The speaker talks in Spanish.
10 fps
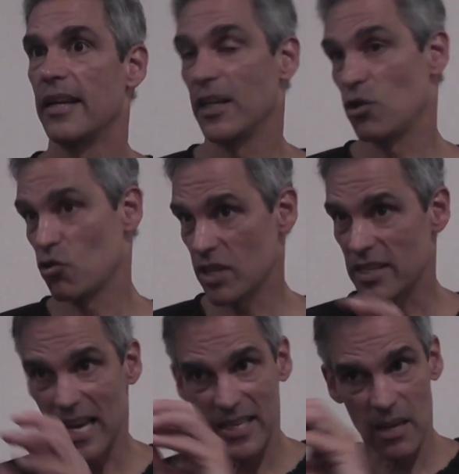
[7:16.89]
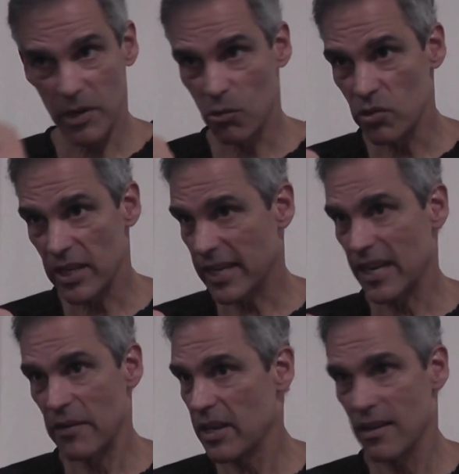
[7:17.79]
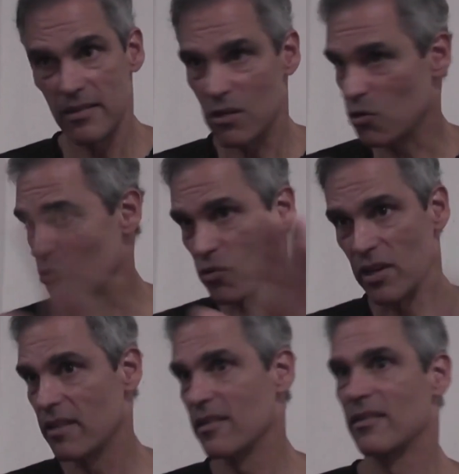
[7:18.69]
entonces ya esa pregunta que acabes de hacer no surge.